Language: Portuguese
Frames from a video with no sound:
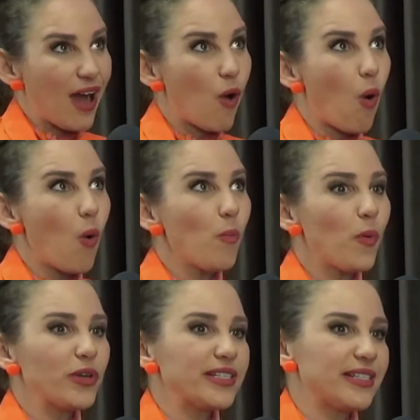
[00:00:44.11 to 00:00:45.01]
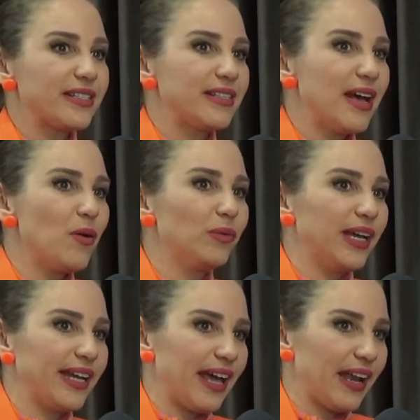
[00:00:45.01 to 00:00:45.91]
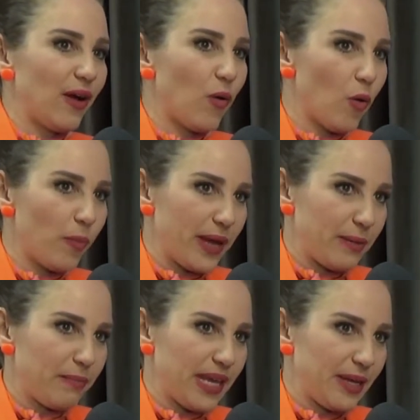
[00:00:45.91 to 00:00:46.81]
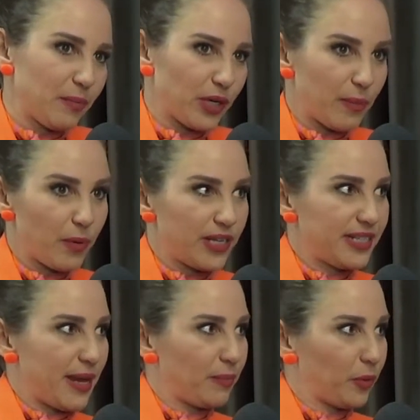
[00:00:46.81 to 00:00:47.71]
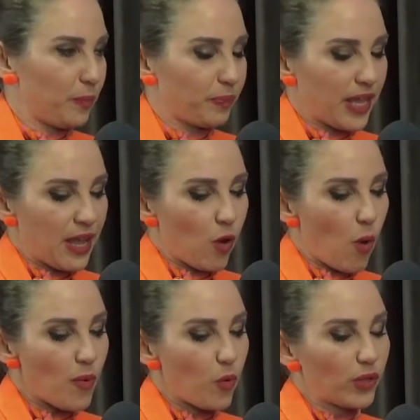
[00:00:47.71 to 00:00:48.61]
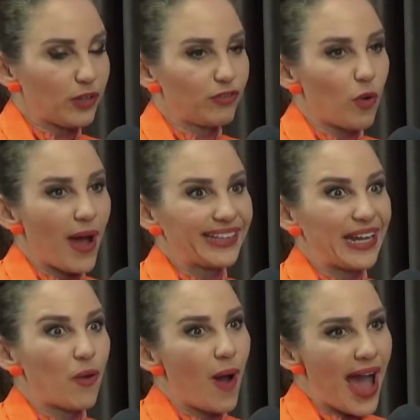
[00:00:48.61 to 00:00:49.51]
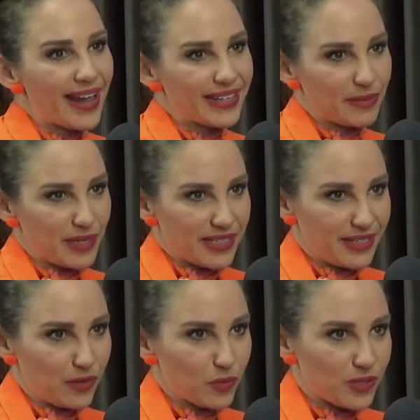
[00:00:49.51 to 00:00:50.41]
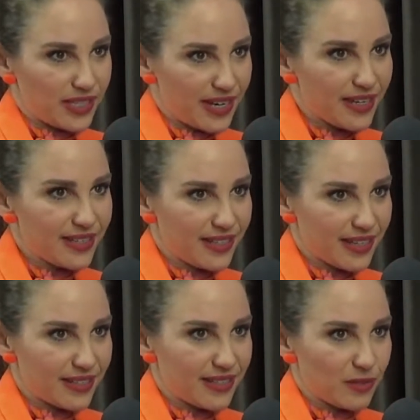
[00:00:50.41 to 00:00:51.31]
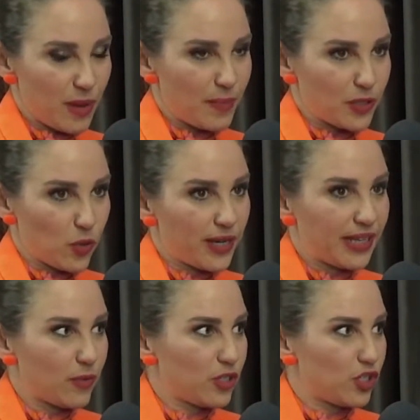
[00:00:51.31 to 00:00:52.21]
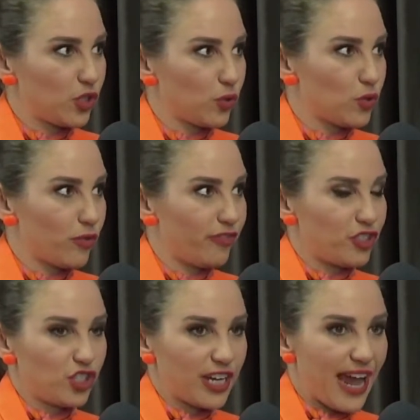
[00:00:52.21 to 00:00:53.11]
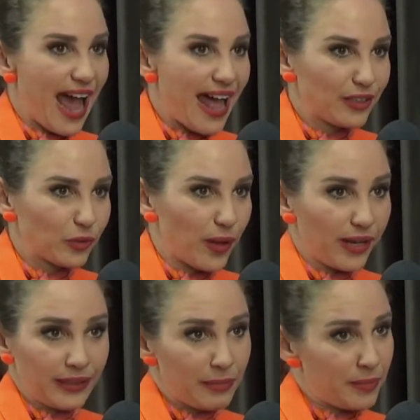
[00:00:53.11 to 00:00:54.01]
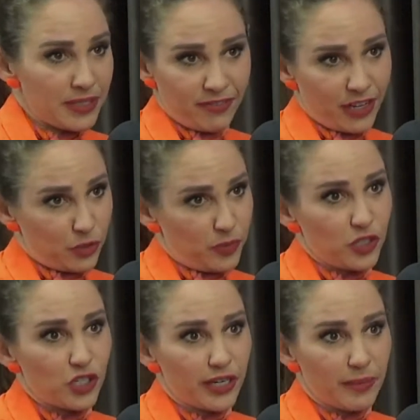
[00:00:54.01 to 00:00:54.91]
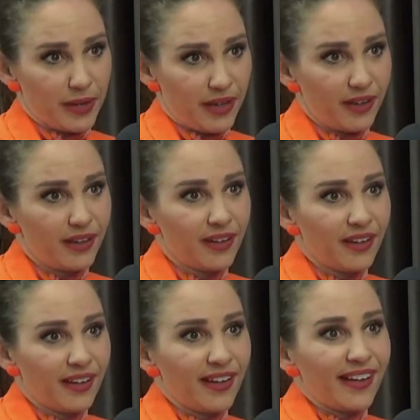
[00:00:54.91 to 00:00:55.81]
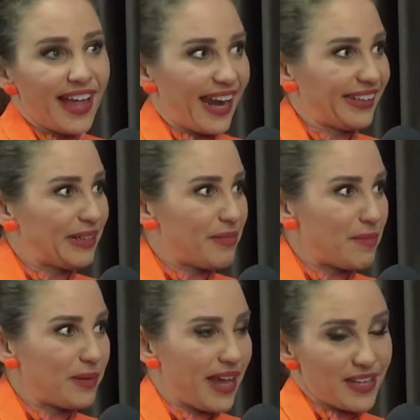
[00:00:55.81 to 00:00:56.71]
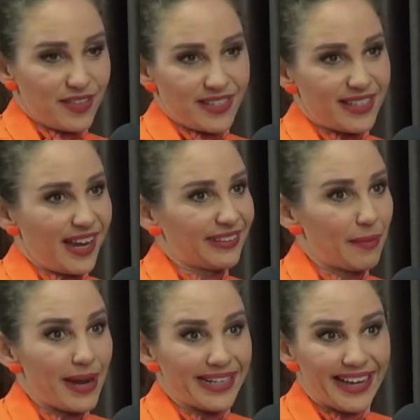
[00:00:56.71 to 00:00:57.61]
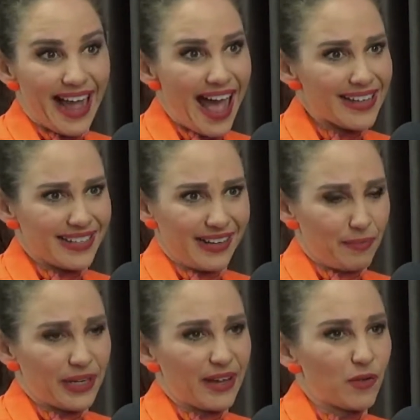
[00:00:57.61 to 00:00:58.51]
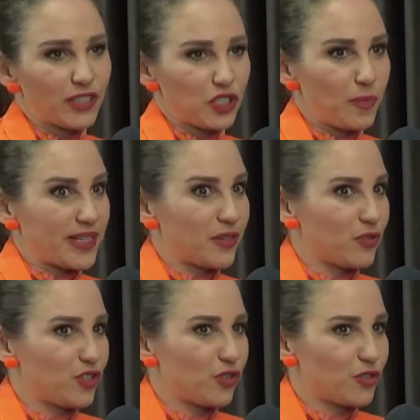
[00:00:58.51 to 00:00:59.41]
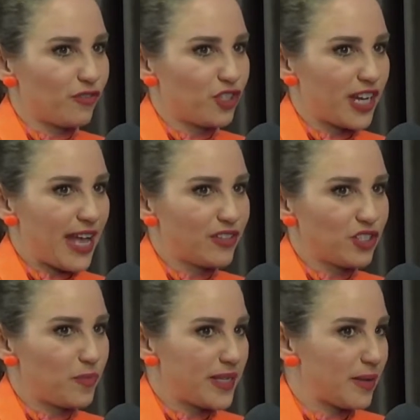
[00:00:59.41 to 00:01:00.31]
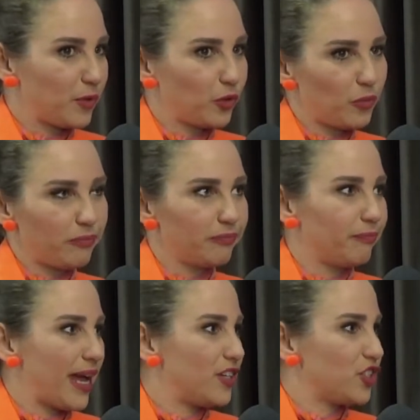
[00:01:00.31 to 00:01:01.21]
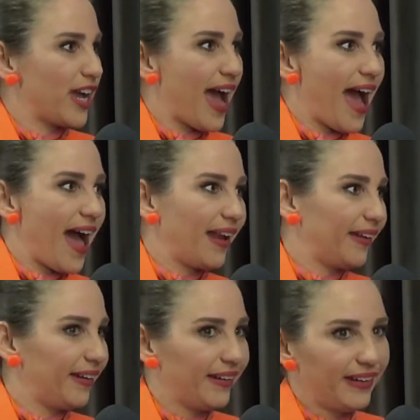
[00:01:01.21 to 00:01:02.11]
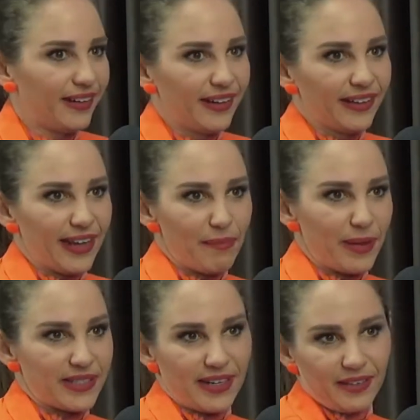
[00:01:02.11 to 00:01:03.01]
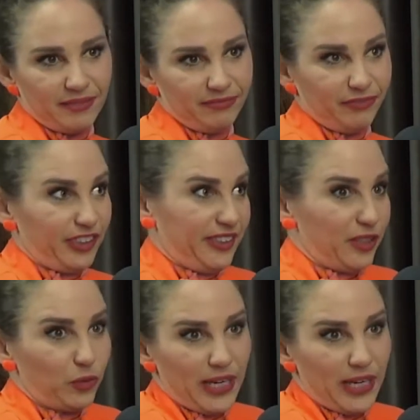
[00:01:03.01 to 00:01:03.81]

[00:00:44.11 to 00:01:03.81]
a composição daquela roupa em mim. Porque, por exemplo, como, quando eu vou adequar as minhas circunstâncias, uma pessoa que tem um estilo sofisticado, ela também precisa ficar de pijama. Uhum. Ela também, às vezes, ela trabalha em casa, ela, porque quando a gente pensa no estilo sofisticado, a gente pensa muito num baile de gala. Né, pensa na, enfim, na